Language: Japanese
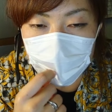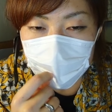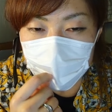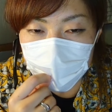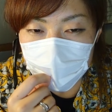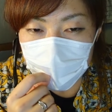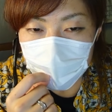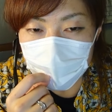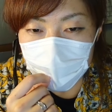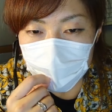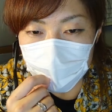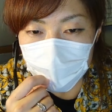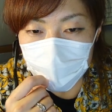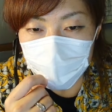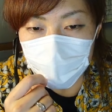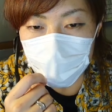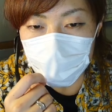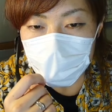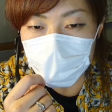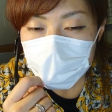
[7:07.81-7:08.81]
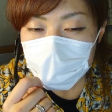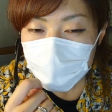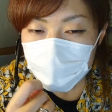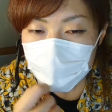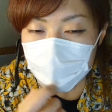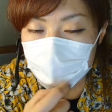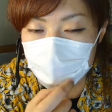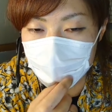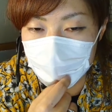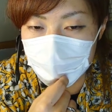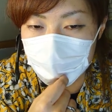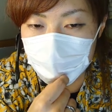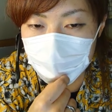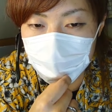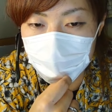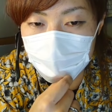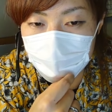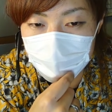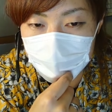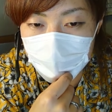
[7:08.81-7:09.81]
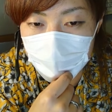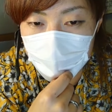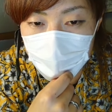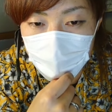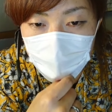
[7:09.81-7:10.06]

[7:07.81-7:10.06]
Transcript: さんのコメント遠慮なく言ってください